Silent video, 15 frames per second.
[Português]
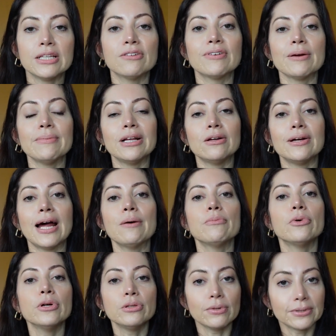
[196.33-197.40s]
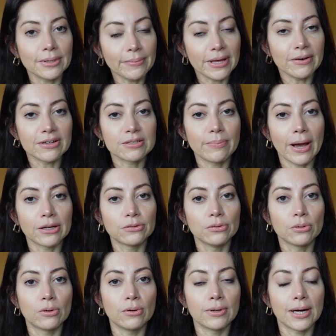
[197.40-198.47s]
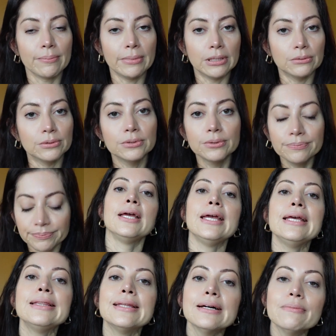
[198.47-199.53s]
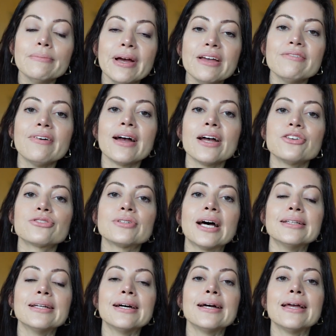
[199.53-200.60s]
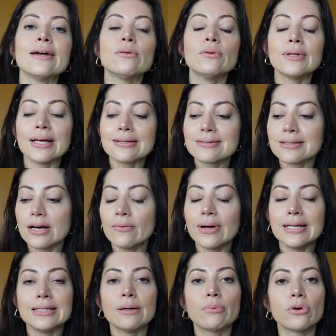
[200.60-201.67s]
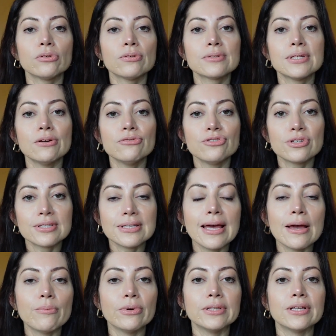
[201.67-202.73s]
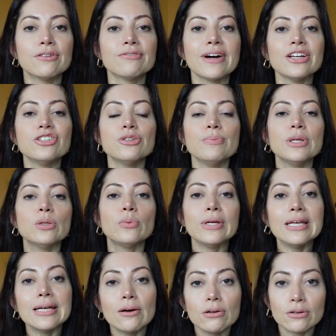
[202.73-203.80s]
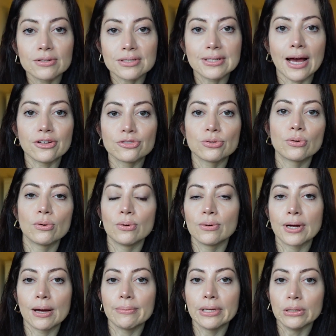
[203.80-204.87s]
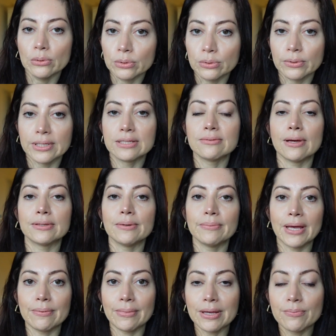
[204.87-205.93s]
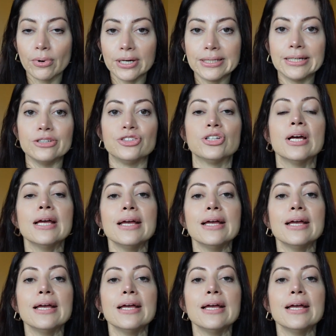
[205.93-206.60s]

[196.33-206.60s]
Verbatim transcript: então vai melhorar muito também o aspecto do couro cabeludo e também vai ajudar na regulação ali da produção de sebo, então vai diminuir a oleosidade do couro cabeludo. Isso é também é bem importante.